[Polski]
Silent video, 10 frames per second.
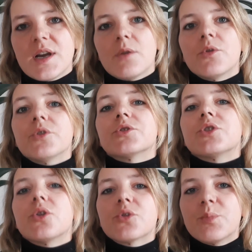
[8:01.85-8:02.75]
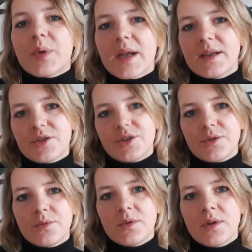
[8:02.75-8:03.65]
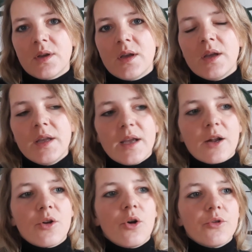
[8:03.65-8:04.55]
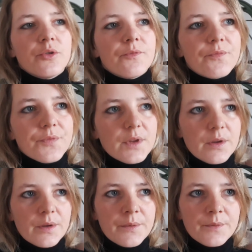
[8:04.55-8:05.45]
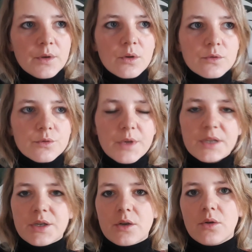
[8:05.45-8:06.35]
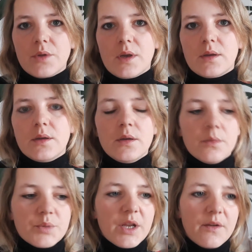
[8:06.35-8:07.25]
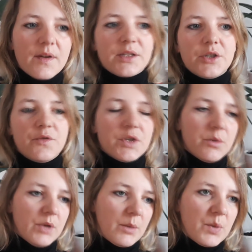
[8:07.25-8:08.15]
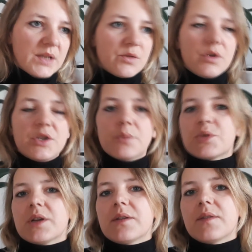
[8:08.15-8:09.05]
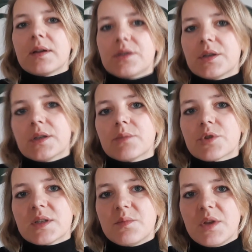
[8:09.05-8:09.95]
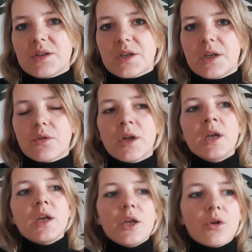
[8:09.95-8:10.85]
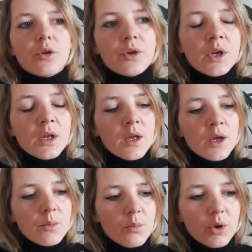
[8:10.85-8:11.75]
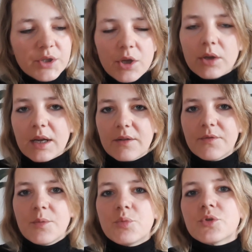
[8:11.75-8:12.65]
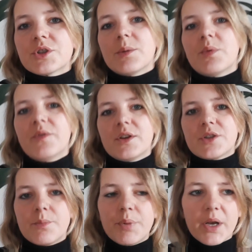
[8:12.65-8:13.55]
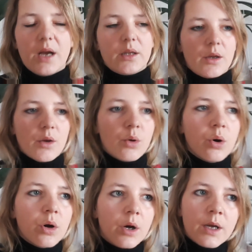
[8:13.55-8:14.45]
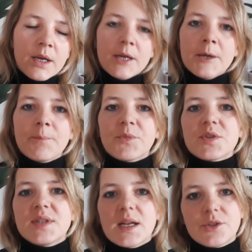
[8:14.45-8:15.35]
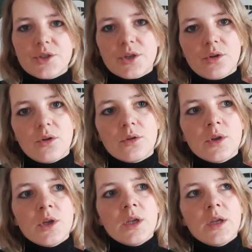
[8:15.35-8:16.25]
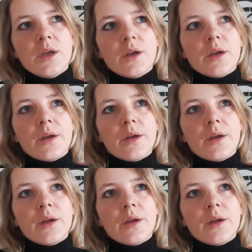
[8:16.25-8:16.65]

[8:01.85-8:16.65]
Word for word: ciało i on się odprężył. Jak koń y, lążujecie konia i przerywacie ćwiczenie, bo tak pracujecie, przerywacie, na przykład zmieniacie kierunek i koń mocno tak wypuszcza powietrze, prycha takie, oh! to znaczy, że on y,